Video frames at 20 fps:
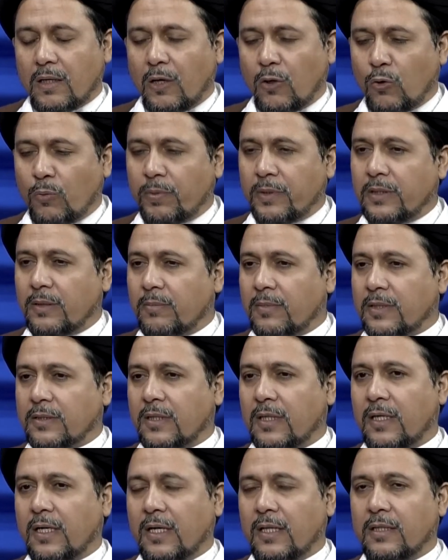घरों पे जब
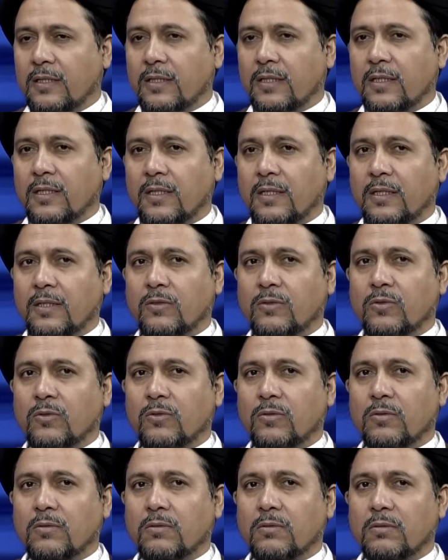नज़र डालते हैं तो